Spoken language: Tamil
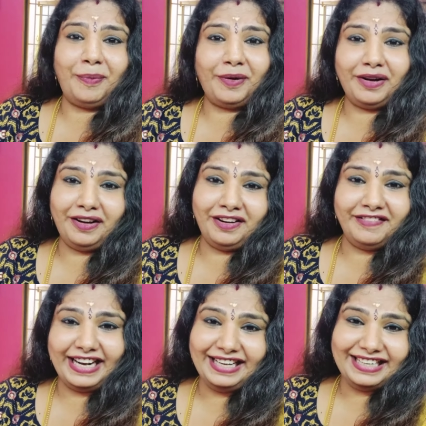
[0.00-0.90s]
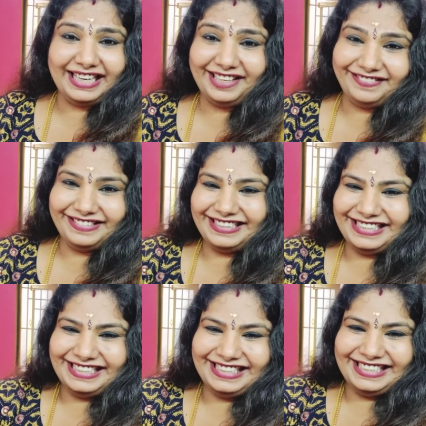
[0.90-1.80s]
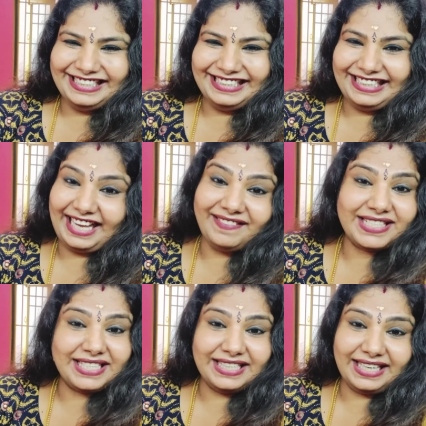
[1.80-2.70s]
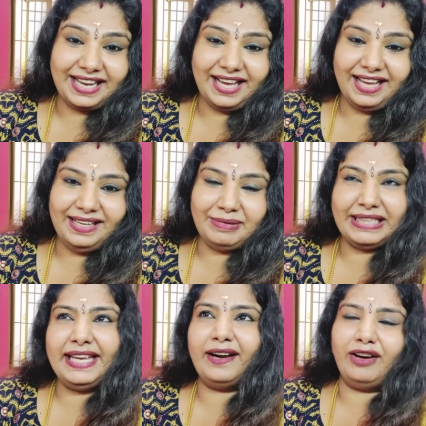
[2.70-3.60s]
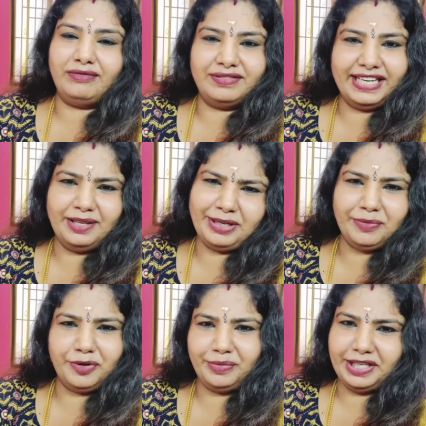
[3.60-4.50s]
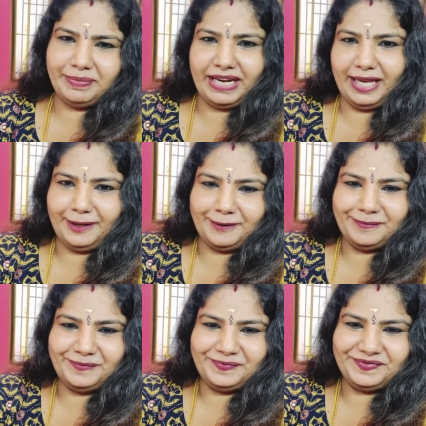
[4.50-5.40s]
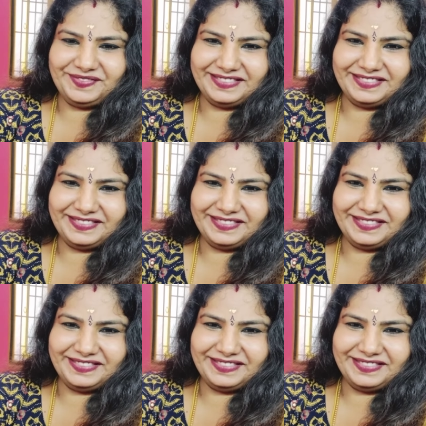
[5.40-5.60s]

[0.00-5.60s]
அப்புறம் வரேன் லைவ் லைவில் சந்திக்கலாம் மத்தியானம் ரெண்டு மணி மூணு மணிக்கு மேலே ஆயிடும்